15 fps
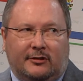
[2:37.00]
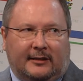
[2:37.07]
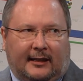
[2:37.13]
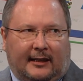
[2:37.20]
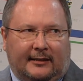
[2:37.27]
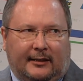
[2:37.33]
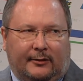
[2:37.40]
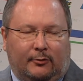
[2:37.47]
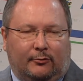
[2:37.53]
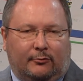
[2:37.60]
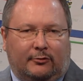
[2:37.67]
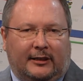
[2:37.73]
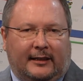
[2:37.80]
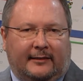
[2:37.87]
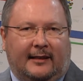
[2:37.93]
si tratta di
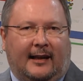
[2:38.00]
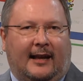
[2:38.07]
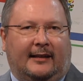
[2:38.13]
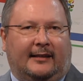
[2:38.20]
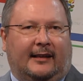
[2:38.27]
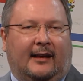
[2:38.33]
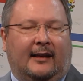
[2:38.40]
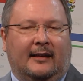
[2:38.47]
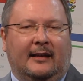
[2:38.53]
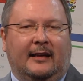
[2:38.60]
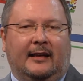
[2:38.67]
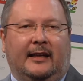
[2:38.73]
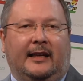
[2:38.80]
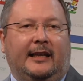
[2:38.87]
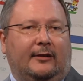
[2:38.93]
un'utilitaria.
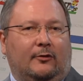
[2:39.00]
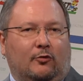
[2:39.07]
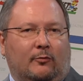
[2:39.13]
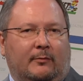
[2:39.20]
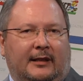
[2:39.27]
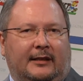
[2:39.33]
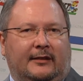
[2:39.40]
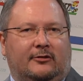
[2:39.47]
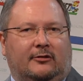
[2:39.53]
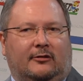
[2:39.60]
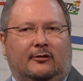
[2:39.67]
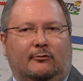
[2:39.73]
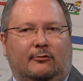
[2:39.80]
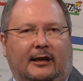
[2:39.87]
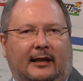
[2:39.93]
I numeri
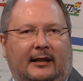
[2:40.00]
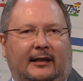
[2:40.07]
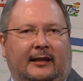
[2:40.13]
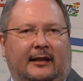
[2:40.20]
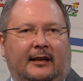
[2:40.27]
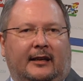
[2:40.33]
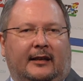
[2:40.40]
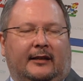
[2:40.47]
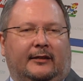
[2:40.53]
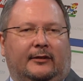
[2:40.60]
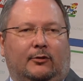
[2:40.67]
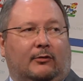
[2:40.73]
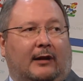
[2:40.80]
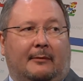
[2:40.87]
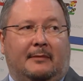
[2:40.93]
sono quelli
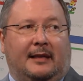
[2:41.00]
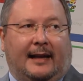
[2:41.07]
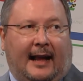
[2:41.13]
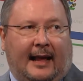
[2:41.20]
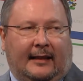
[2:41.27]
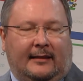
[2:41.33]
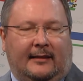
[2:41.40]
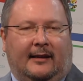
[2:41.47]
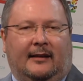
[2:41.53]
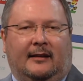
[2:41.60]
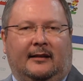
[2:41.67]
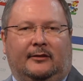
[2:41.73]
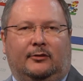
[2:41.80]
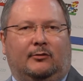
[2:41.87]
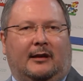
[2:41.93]
di una miraglia,
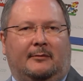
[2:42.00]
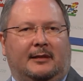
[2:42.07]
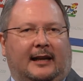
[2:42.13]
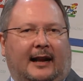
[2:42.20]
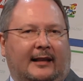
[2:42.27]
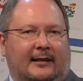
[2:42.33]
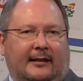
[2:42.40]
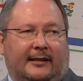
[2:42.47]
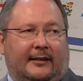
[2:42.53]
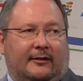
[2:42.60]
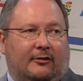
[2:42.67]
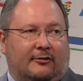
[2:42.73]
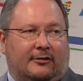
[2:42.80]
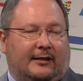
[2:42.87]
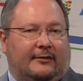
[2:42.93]
di una miraglia che
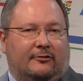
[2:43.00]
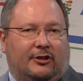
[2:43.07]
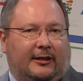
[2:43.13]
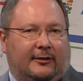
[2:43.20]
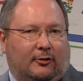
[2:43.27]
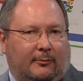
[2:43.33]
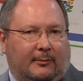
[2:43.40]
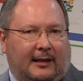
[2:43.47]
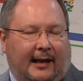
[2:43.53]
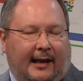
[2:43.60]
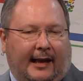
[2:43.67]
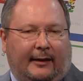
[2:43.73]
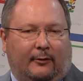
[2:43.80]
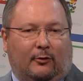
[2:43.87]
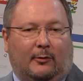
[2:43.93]
costa 100.000
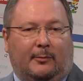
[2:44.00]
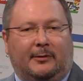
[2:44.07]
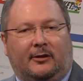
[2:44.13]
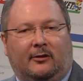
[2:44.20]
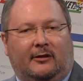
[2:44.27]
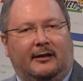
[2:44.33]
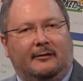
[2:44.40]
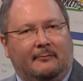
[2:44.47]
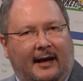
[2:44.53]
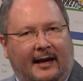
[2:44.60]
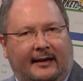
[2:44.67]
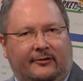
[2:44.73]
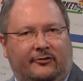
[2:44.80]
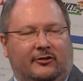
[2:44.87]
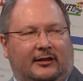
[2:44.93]
euro, però i
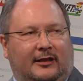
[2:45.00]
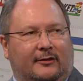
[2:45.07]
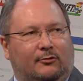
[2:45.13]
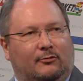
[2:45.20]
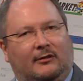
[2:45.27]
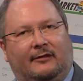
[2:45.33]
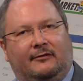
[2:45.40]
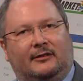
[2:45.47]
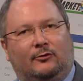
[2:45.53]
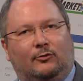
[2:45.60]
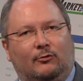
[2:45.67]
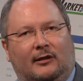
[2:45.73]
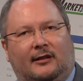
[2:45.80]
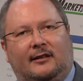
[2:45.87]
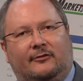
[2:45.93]
margini su una
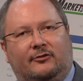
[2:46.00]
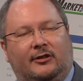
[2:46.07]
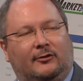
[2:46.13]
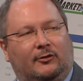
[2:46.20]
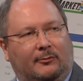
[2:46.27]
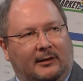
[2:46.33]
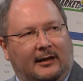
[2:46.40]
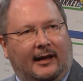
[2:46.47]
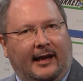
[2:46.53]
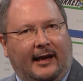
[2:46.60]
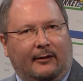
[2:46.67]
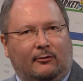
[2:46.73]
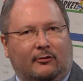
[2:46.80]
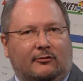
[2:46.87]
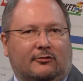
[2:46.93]
vettura da 100.000
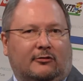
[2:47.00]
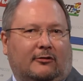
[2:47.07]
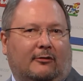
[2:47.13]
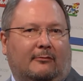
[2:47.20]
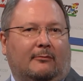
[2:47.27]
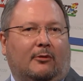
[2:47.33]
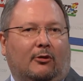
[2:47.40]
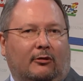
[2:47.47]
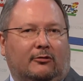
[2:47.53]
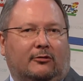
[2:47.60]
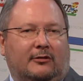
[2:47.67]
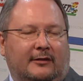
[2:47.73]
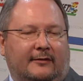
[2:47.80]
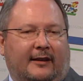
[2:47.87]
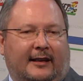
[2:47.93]
euro sono
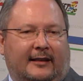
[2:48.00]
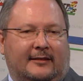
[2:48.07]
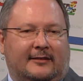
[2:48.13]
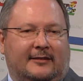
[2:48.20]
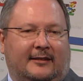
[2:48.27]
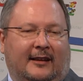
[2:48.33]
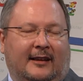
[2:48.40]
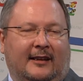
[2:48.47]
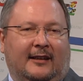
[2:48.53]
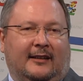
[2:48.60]
molto diversi